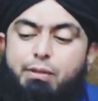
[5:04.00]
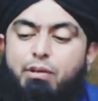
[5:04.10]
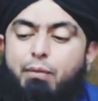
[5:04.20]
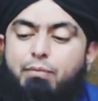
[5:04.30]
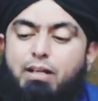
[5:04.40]
तस्लीम
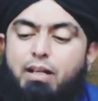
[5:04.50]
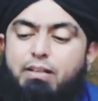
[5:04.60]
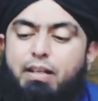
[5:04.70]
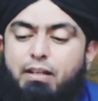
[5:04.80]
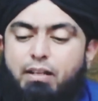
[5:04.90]
खम ना कर
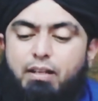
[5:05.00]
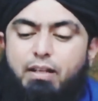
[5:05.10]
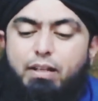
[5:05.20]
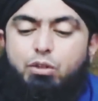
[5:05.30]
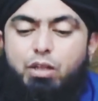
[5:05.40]

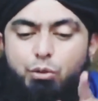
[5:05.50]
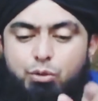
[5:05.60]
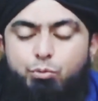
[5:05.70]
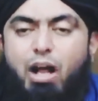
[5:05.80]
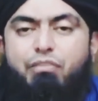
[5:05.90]
दें तो ये
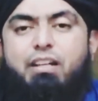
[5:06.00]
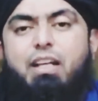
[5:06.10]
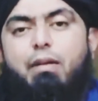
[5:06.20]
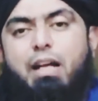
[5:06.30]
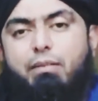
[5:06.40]
उस मुनाफिक
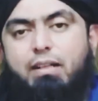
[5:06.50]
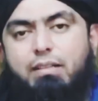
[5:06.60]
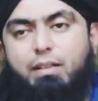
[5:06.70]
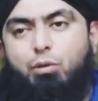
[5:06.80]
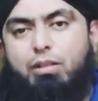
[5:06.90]
के बारे में
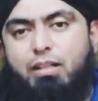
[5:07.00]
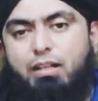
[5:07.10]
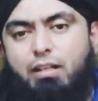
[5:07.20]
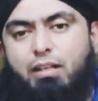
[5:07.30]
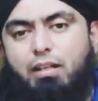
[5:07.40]
नाजिल हुई
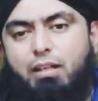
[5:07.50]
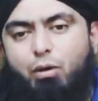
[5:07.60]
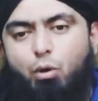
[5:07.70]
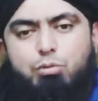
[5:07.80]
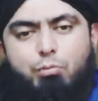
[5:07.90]
थी
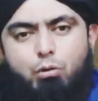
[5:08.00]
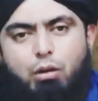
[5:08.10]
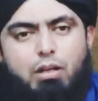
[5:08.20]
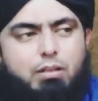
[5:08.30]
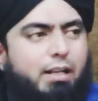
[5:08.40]
उसमें
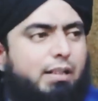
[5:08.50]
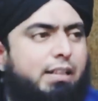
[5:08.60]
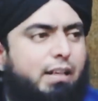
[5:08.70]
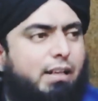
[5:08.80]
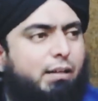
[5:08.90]
कोई कतल का
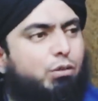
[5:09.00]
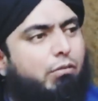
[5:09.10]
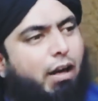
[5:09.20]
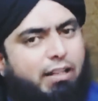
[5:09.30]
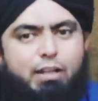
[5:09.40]
जिक्र नहीं वो
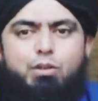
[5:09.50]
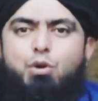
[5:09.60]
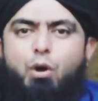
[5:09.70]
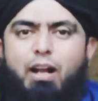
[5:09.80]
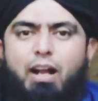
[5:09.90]
तो वाकई
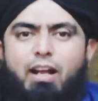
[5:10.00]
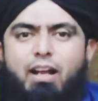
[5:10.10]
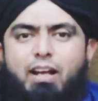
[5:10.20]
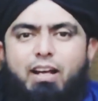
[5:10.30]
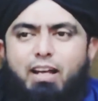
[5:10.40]
कुछ और है
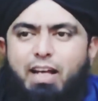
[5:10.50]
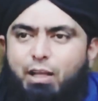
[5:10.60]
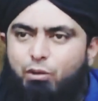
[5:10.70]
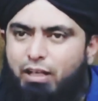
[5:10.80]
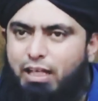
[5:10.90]

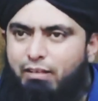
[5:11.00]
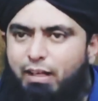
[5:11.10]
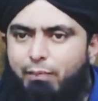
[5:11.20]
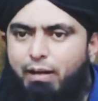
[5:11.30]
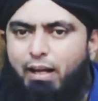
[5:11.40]
इन्होंने ये
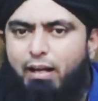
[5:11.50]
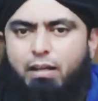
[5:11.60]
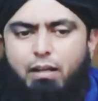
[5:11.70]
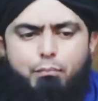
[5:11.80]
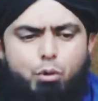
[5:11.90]
वाला पकड़ा
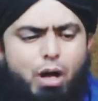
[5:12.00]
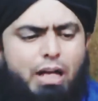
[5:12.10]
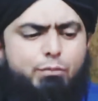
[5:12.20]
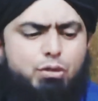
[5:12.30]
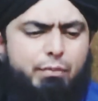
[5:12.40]

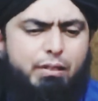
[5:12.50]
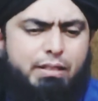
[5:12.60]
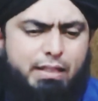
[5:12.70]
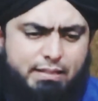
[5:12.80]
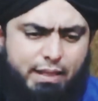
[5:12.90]
बुखारी मुस्लिम में
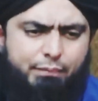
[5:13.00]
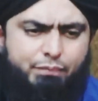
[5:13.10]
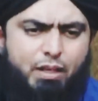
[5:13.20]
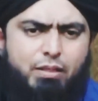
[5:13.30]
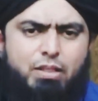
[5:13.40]
है
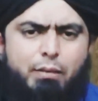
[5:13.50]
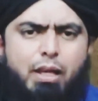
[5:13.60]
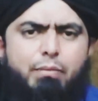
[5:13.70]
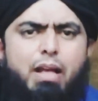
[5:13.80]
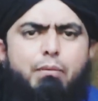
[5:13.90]

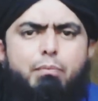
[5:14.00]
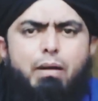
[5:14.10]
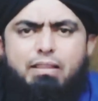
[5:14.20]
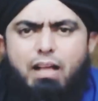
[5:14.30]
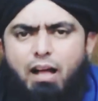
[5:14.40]
जब इबन अभी
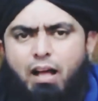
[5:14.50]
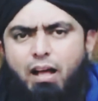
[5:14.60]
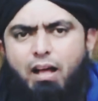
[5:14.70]
बलता